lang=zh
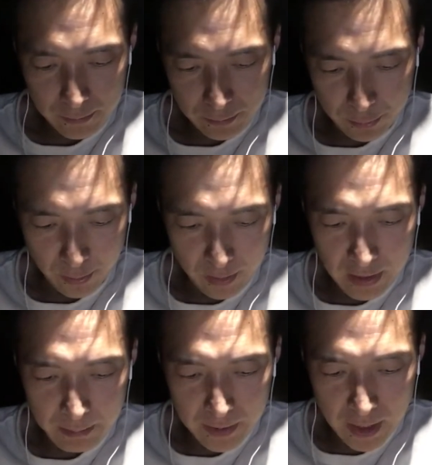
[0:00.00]
群
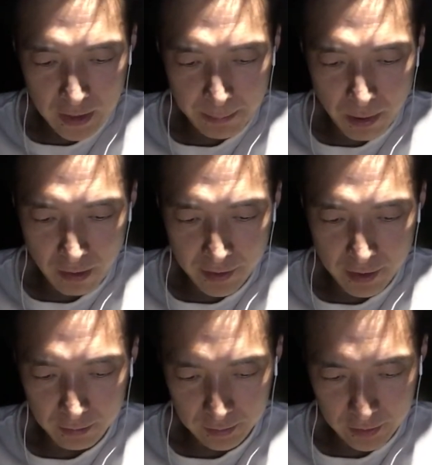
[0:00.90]
里面的一个朋
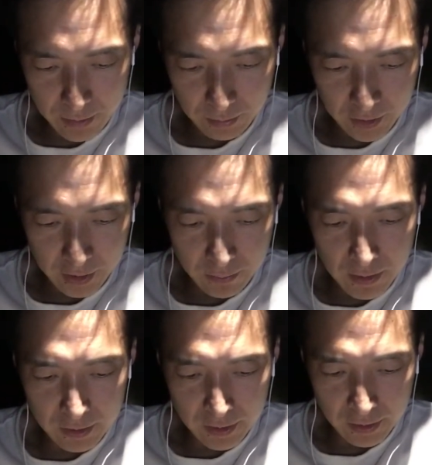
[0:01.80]
友跟我提的
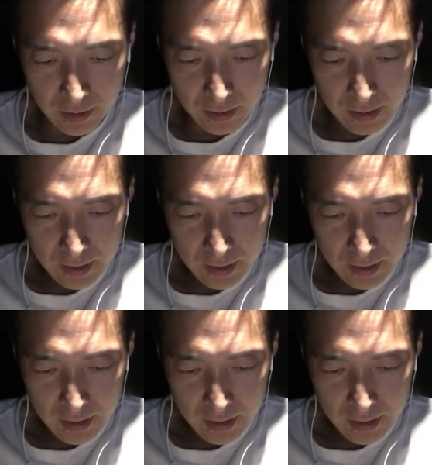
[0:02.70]
问题啊。